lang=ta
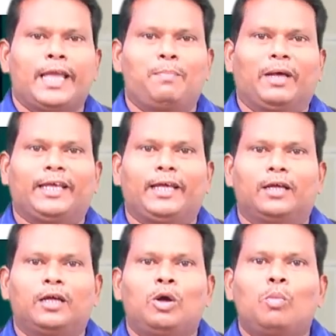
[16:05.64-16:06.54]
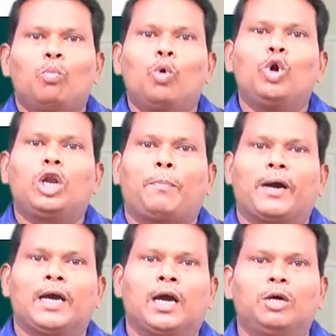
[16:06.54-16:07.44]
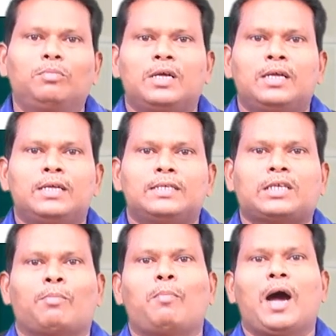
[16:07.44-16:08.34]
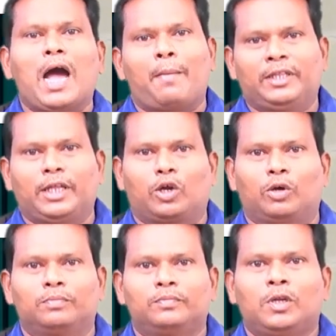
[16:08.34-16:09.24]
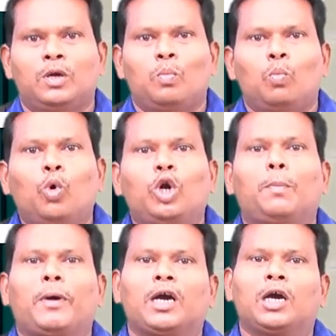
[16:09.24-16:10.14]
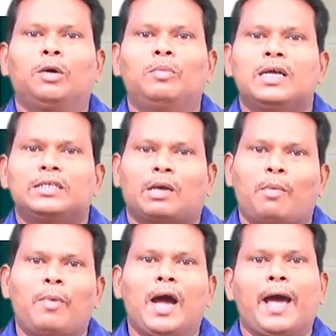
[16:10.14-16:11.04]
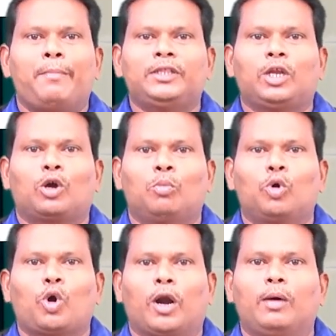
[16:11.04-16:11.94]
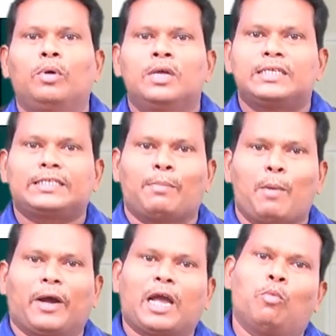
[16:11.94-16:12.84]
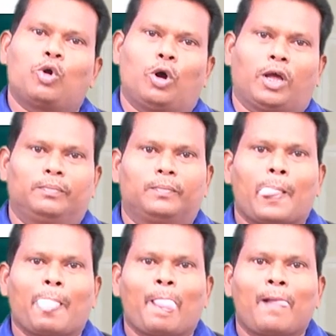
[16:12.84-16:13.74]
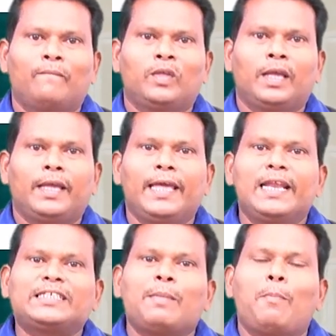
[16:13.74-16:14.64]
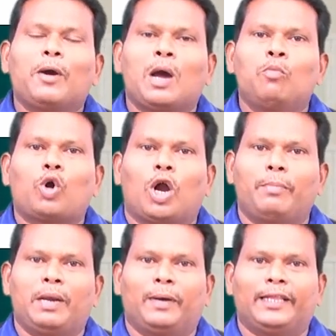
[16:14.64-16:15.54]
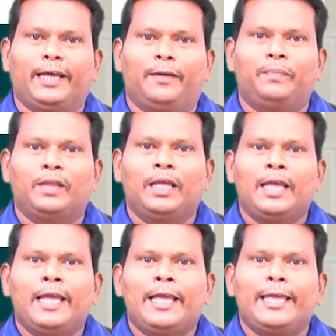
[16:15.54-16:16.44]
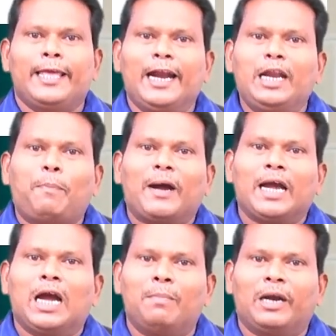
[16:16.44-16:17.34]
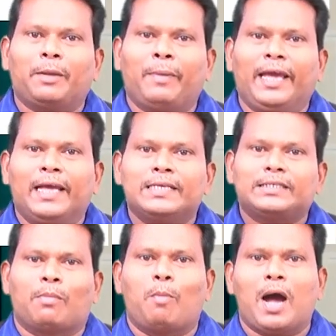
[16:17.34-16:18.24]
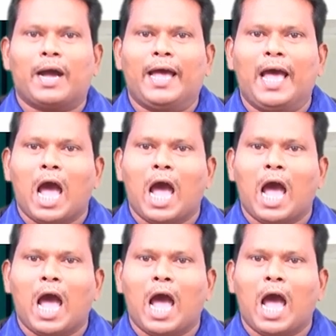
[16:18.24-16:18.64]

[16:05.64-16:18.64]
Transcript: என்பது மூன்று பக்கங்களும் சமமாக அமைந்திருக்கும் மூன்று பக்கங்களும் சமமாக அமைந்திருக்கும் முக்கோணம் சமபக்க முக்கோணம் இரு சமபக்க முக்கோணம் என்பது இரண்டு பக்கங்கள் மட்டுமே சமமாக